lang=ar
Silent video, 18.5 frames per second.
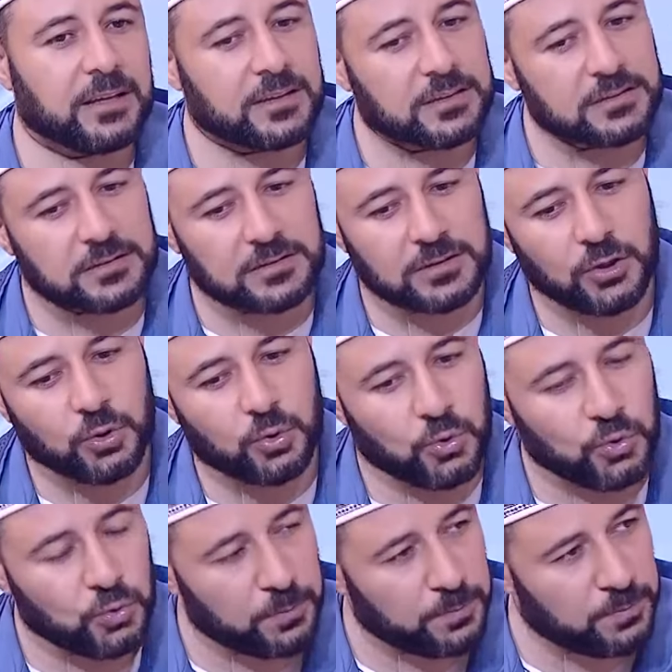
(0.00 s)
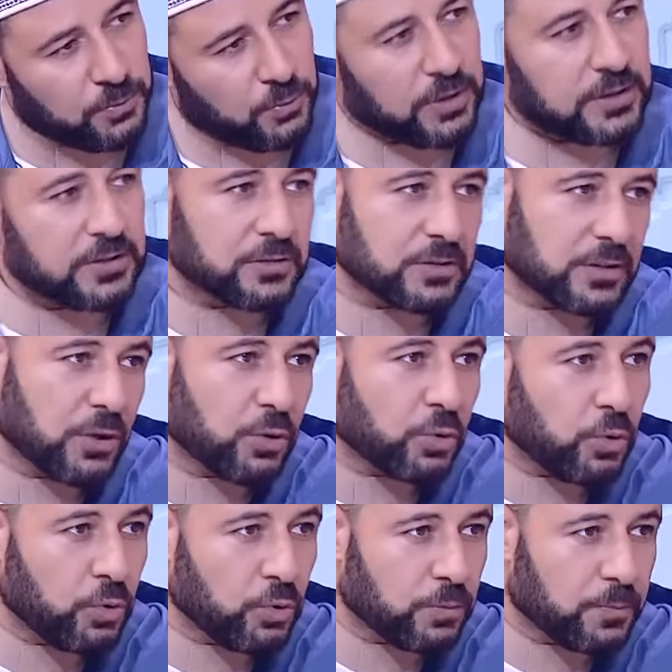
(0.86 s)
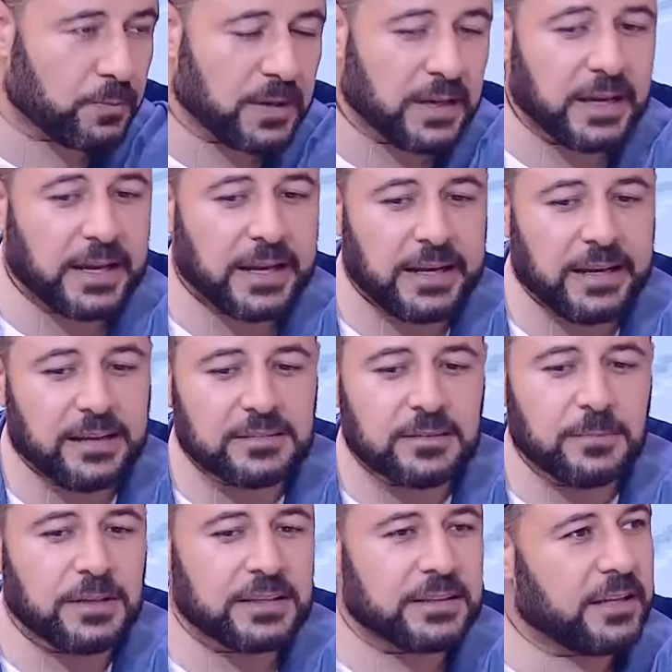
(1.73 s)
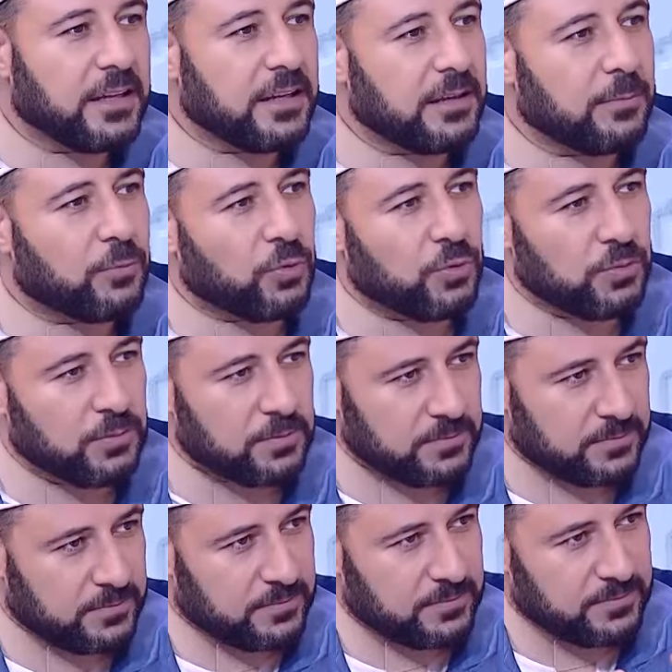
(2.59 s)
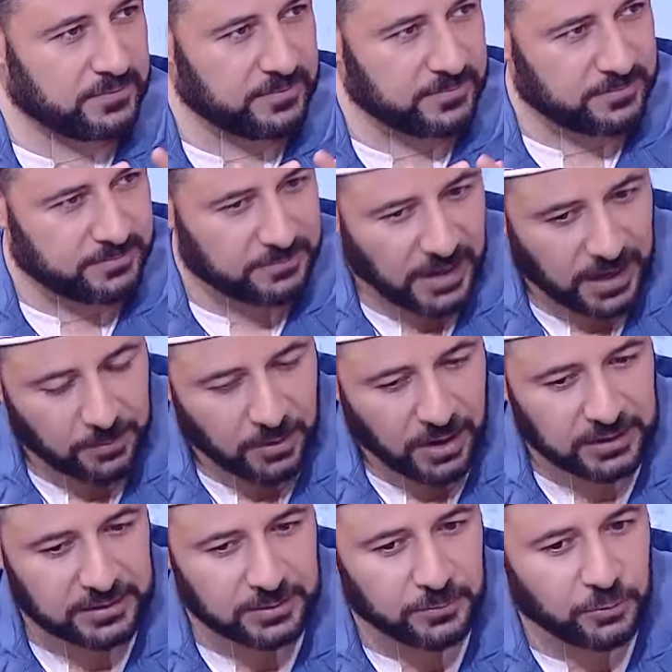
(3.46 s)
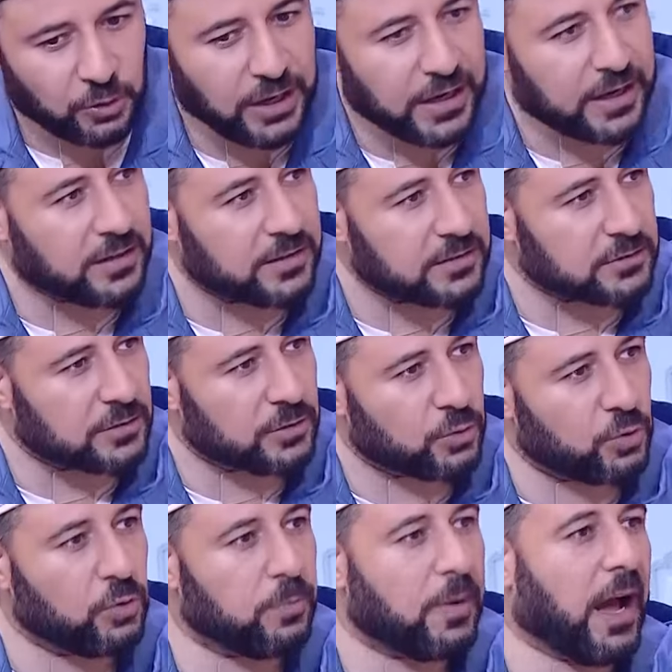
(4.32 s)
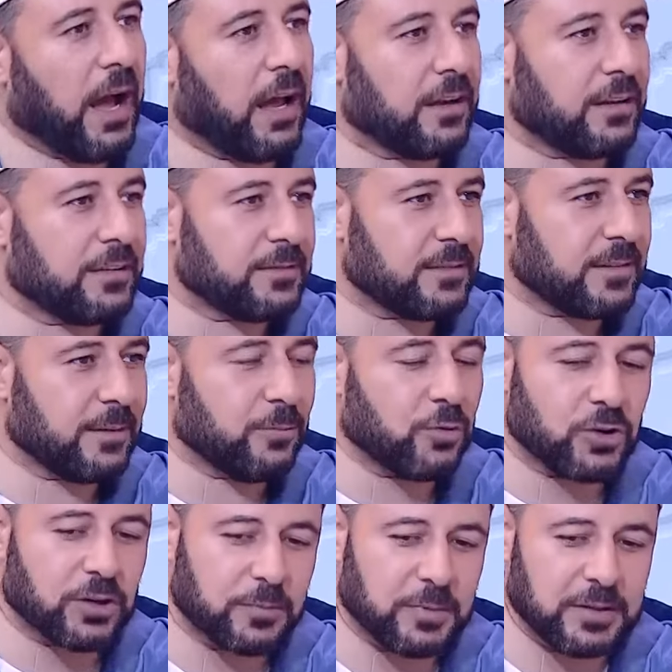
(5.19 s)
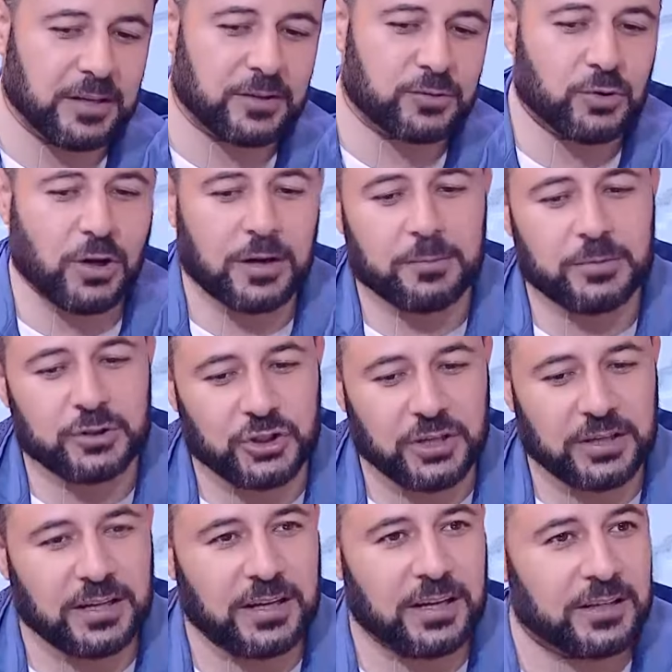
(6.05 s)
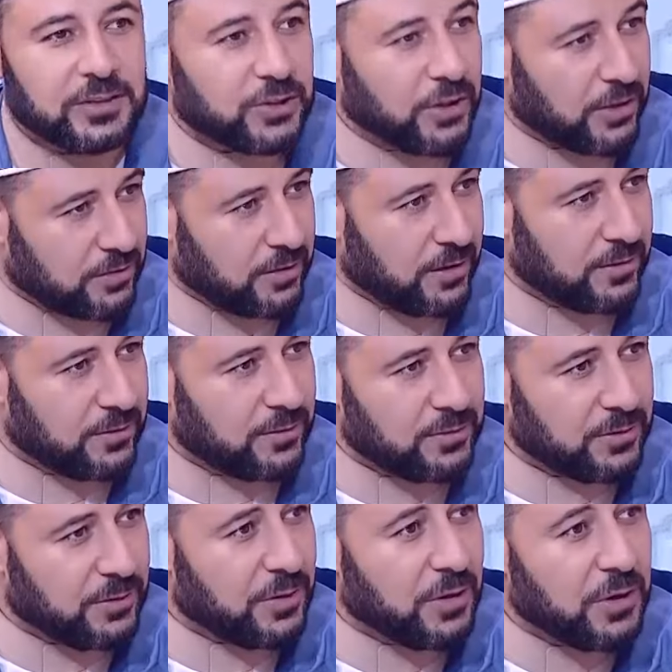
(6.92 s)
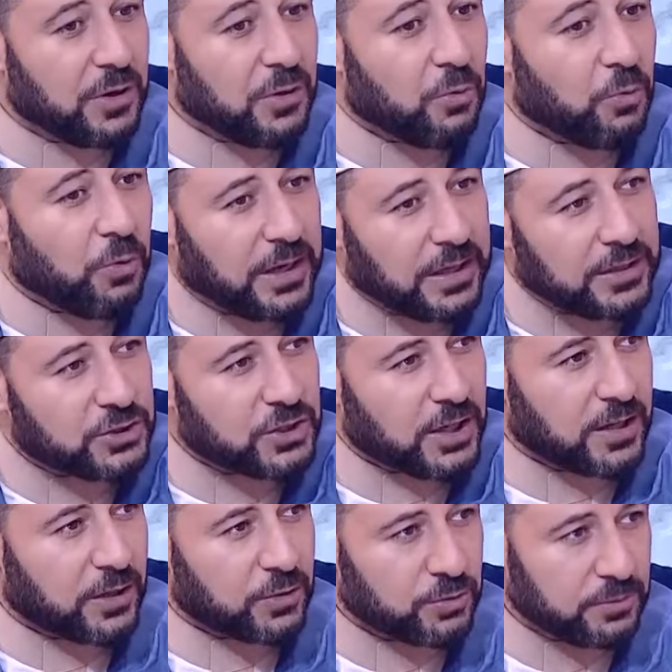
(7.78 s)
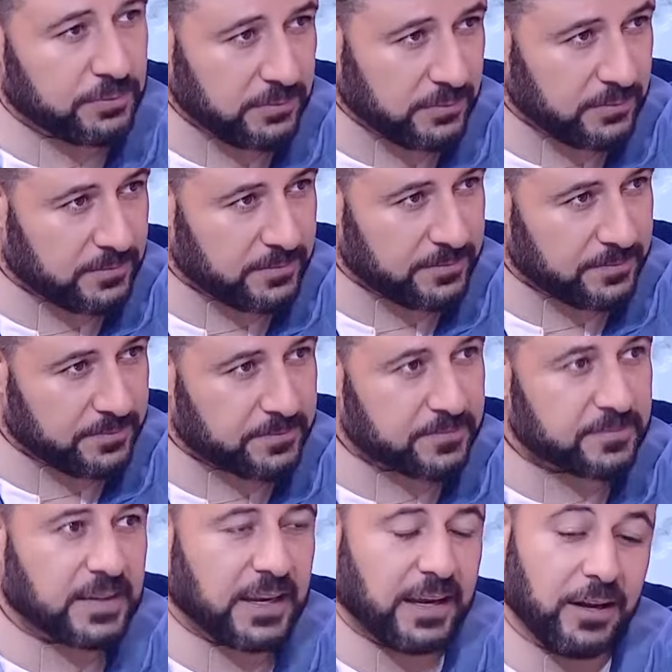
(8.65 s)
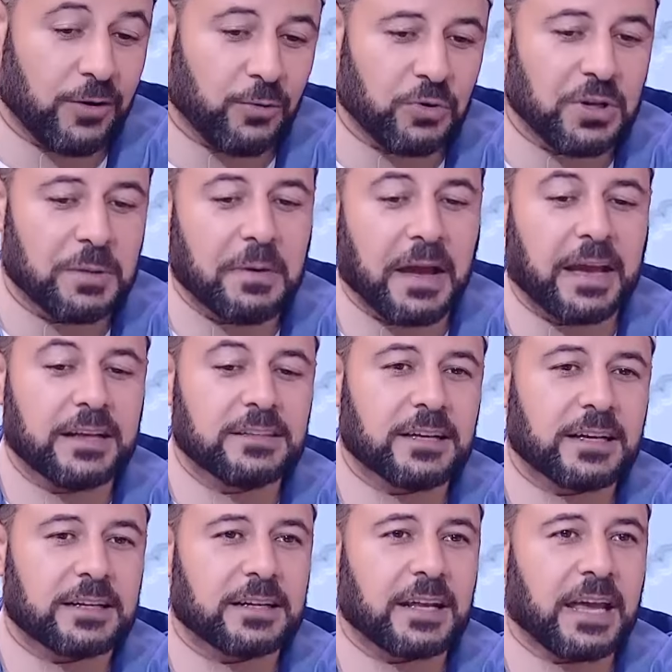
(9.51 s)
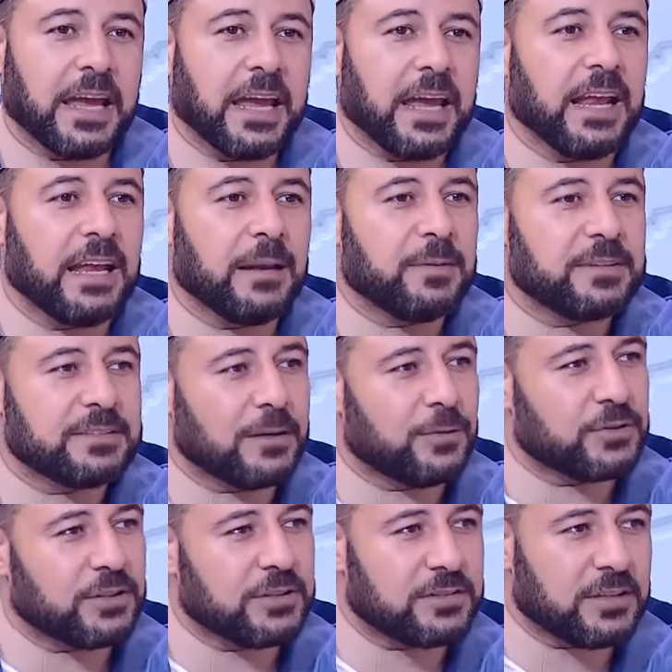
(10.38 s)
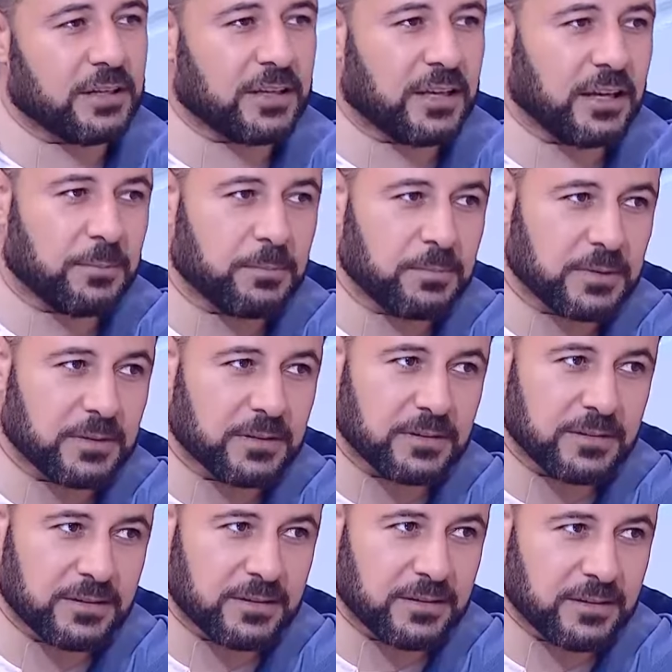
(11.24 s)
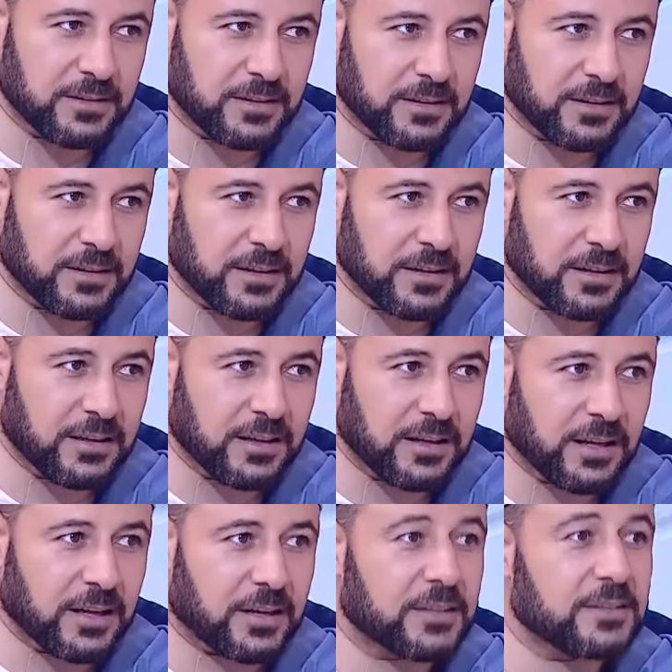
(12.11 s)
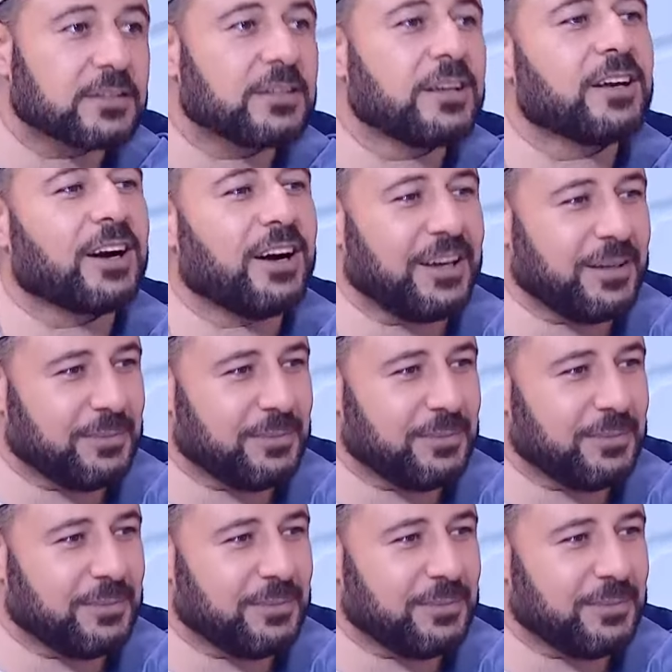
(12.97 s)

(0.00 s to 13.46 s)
رزق الجيوب ورزق القلوب لازم الاثنين يبقوا مع بعض ولكن رزق القلوب اعلى ان ممكن ربنا يرزقك بشيء ترضى ولئن شكرتم لازيدنكم حلو يبقى اذا ايه اللي بيزود رزق الجيب القلب رزق القلب